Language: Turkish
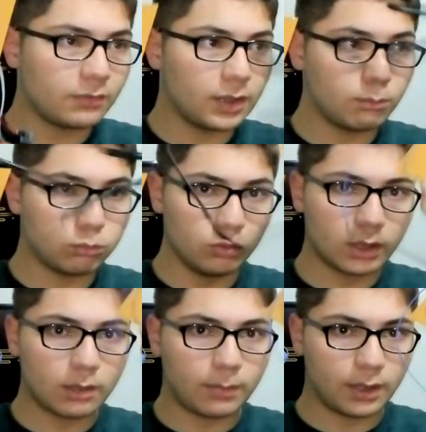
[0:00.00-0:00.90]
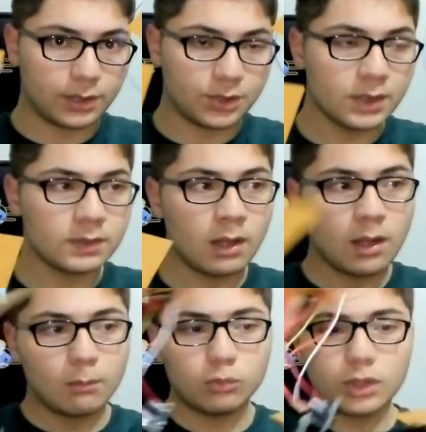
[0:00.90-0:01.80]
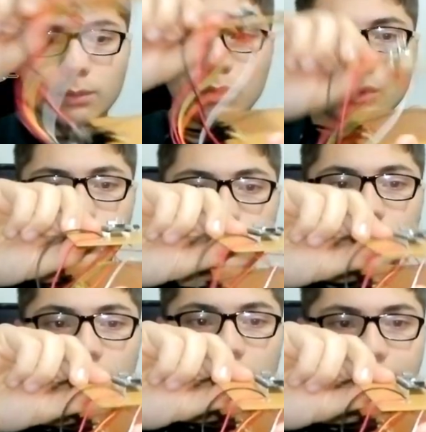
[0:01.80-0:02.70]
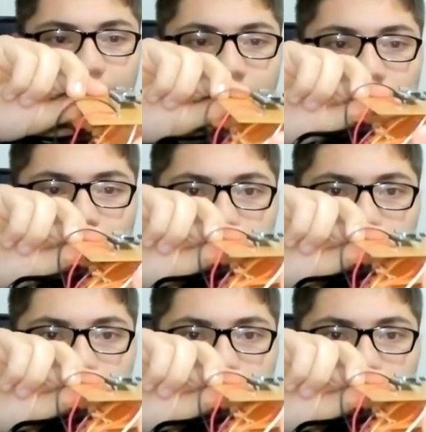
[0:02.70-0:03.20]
falan bunlara bağlayacağız. Bunlar böyle üst üste gelecek.